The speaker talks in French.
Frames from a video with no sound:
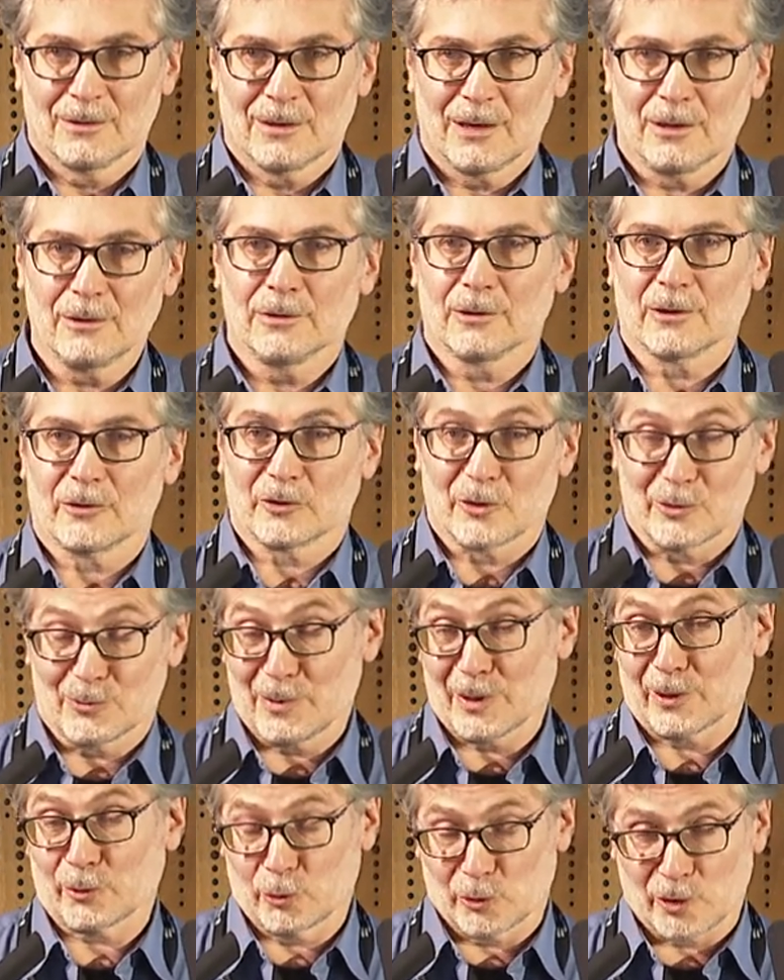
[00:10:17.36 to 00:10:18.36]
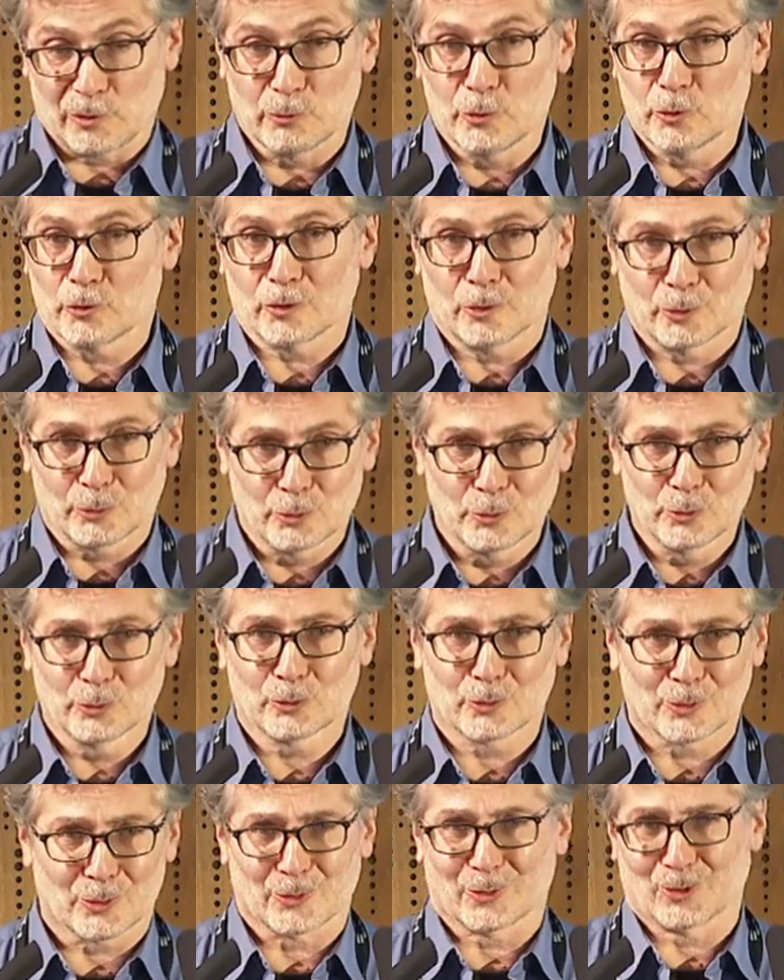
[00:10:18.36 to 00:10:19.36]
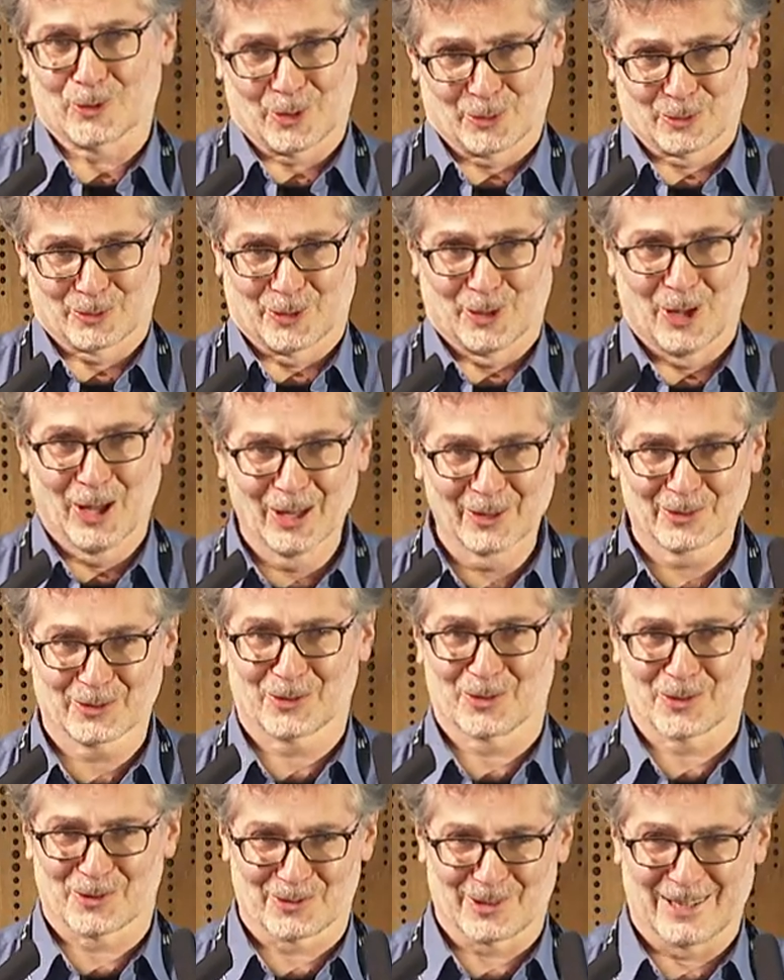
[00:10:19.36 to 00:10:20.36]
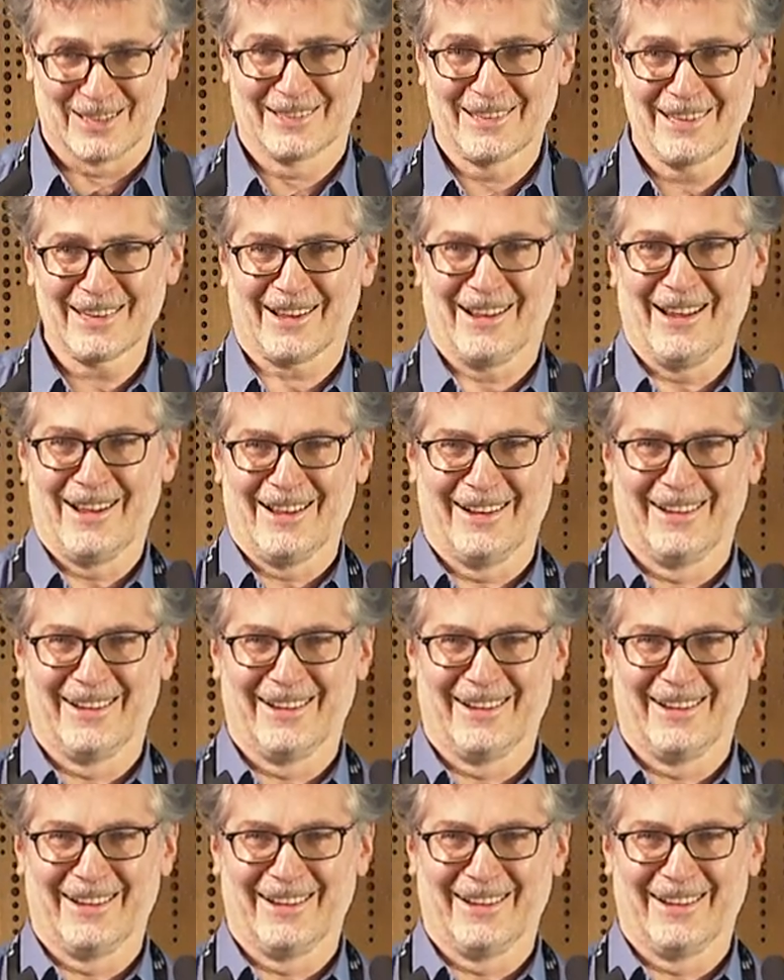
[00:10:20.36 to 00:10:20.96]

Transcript: Alors, j'espère que ça vous choque tous ce, que je, ce que je viens de dire.